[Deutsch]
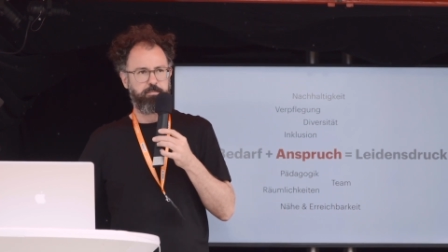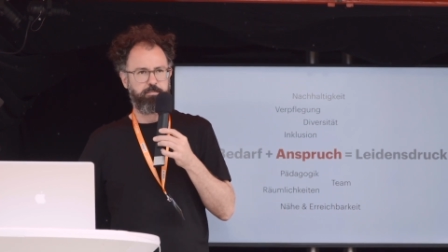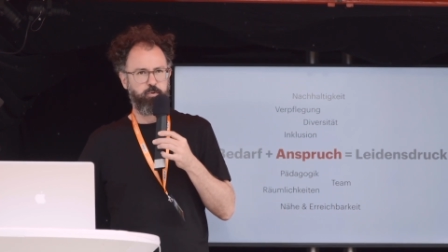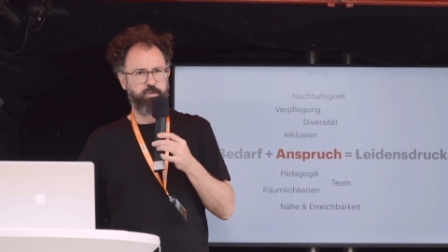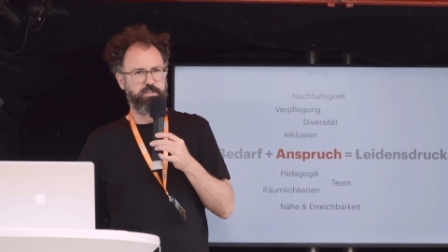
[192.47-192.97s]

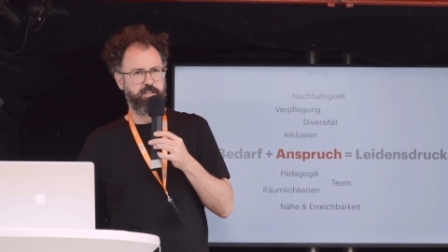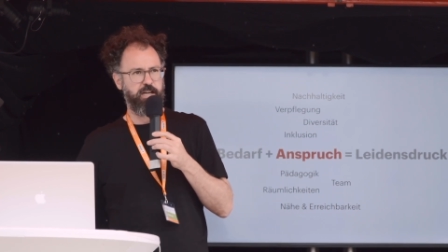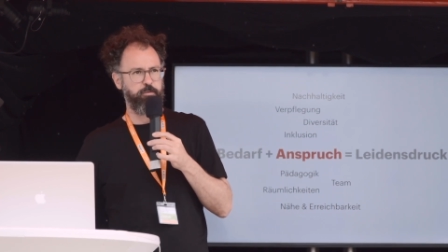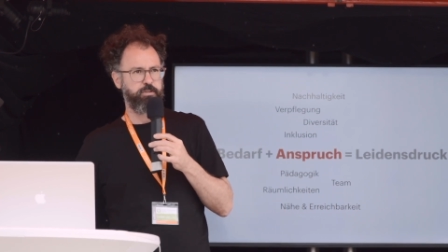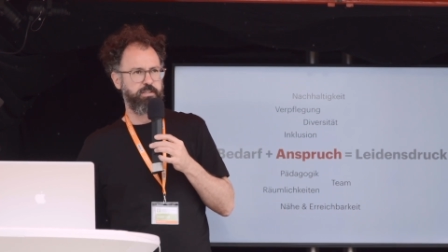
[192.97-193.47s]
Plus, da
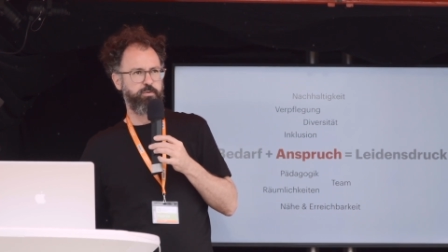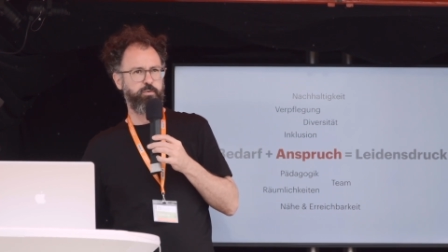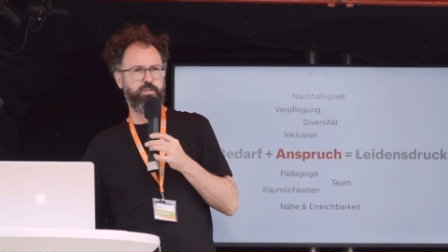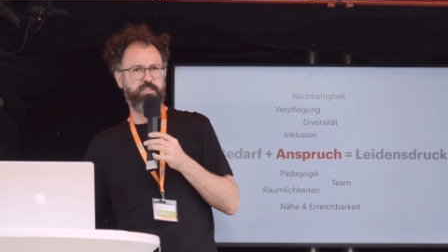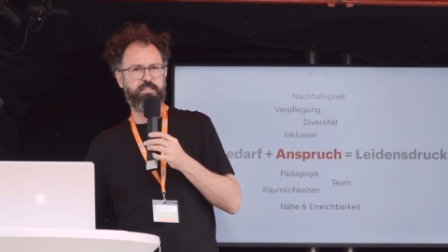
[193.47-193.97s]
kam noch
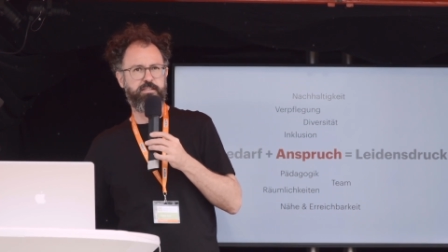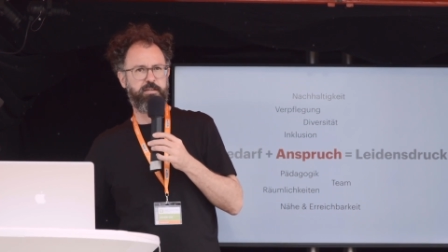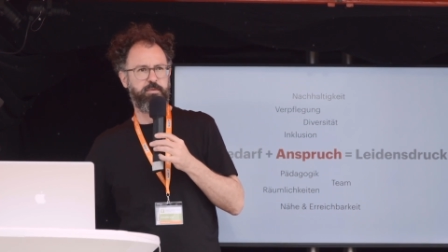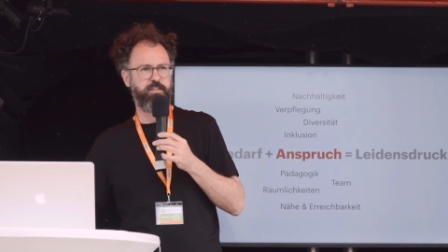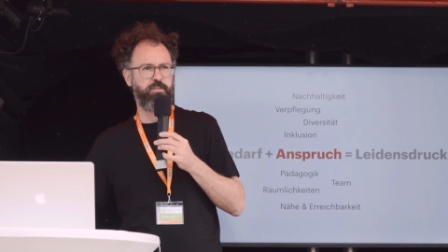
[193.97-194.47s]
dazu, das ganze
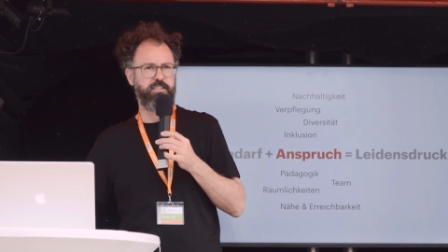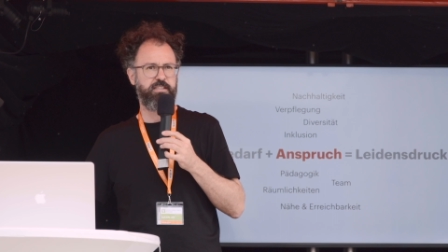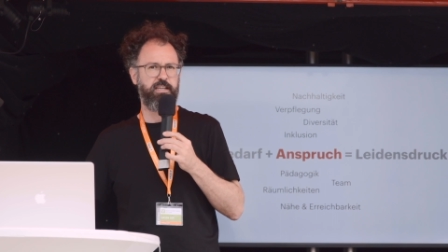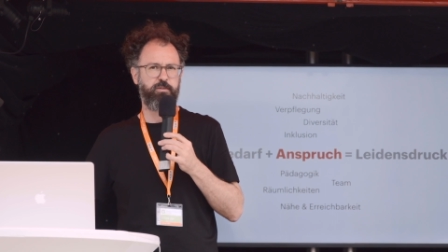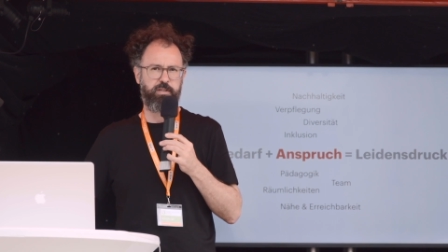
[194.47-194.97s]
Thema
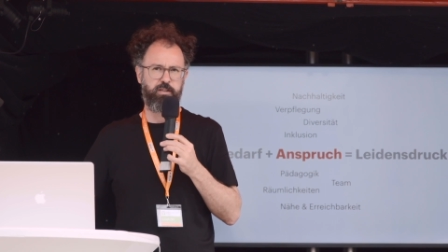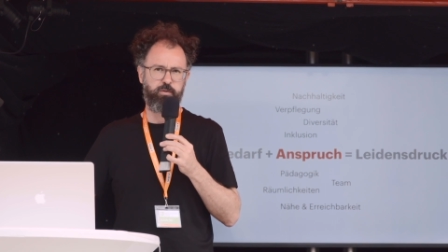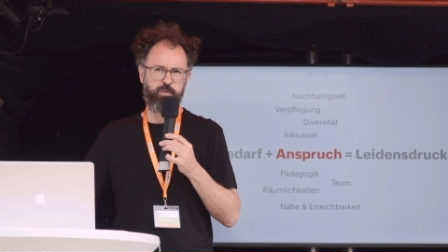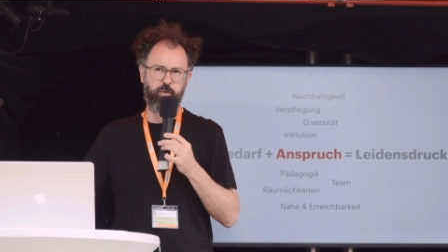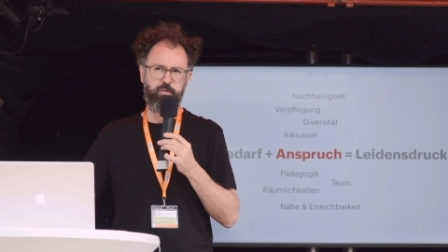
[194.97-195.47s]
Diversität und
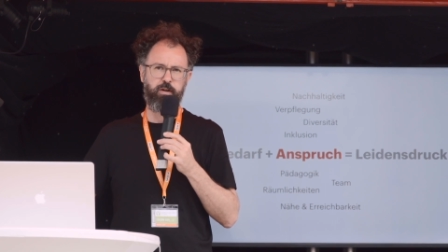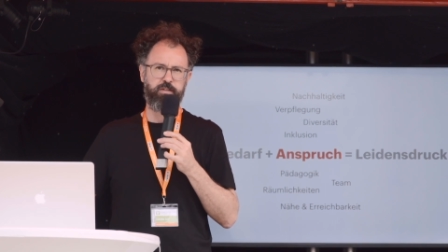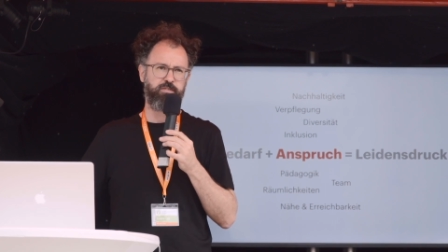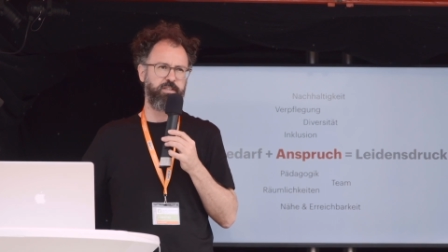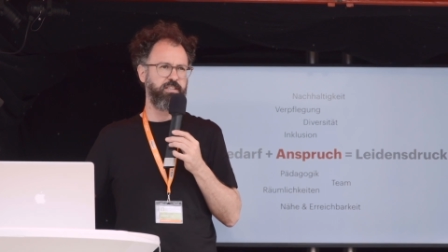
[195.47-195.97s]
Inklusion war
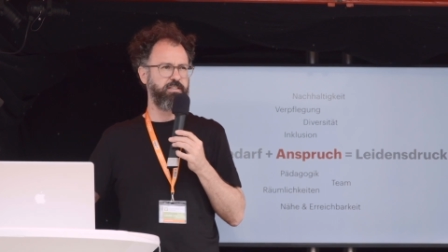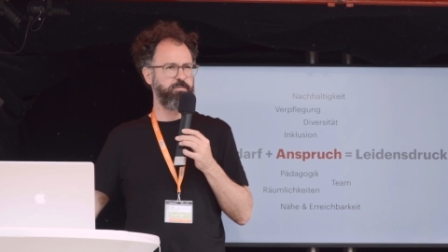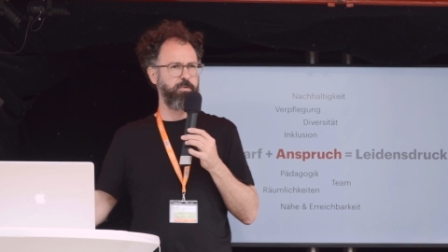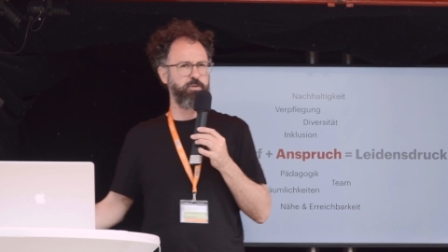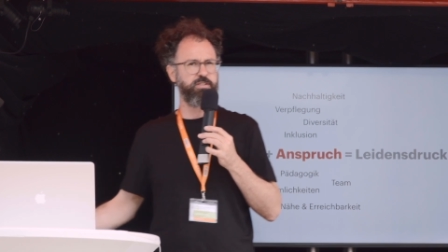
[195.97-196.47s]
uns wichtig. Also
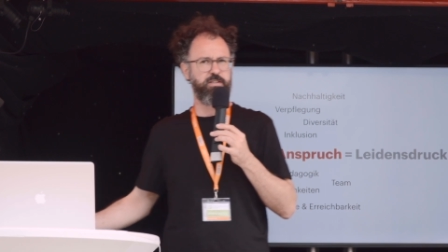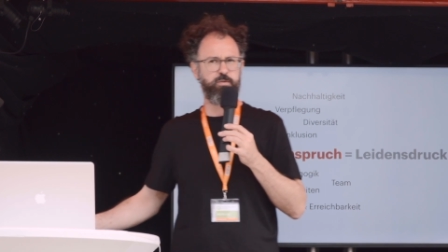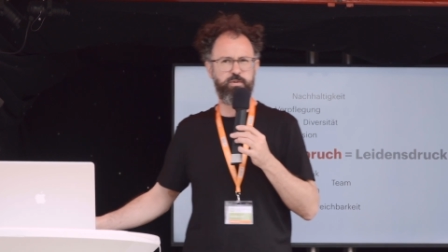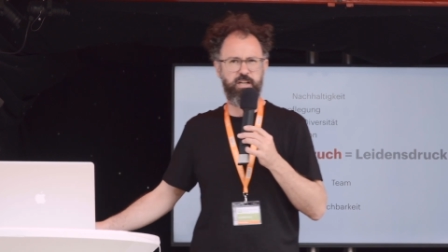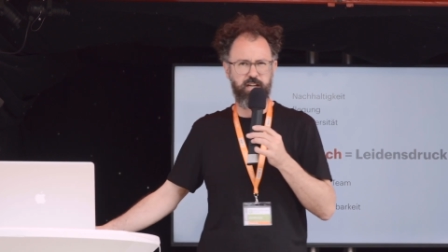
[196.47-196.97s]
man muss
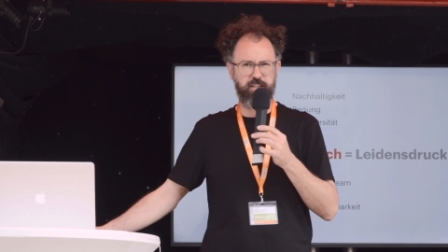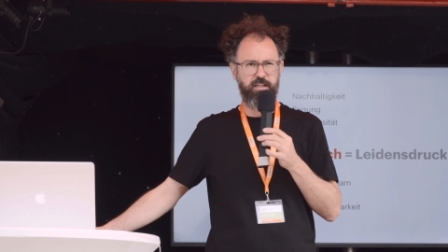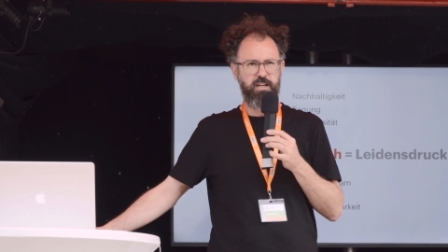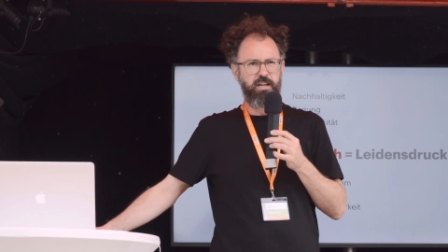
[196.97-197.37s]
dazu sagen,